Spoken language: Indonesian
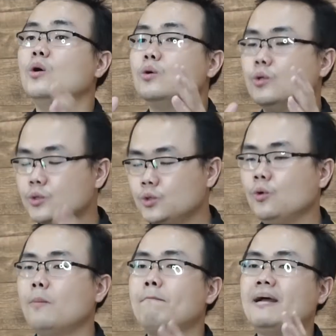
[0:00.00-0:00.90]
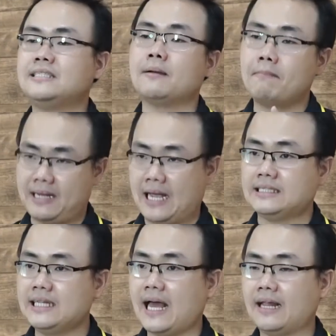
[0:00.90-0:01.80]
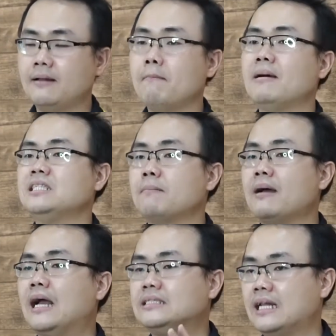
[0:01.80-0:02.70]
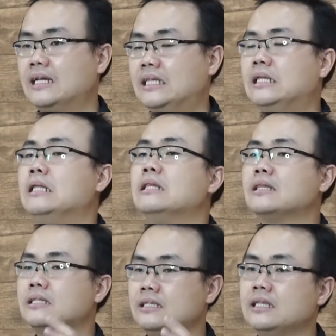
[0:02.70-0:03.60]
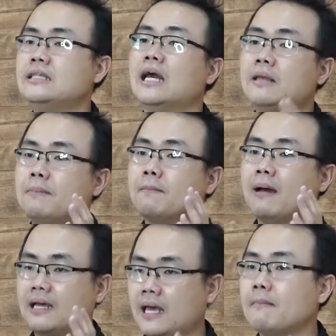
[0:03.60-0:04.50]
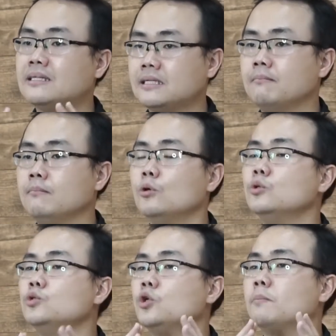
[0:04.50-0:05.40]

Untuk pajak penghasilan, pajak penghasilan ini terdiri dari berbagai macam unsur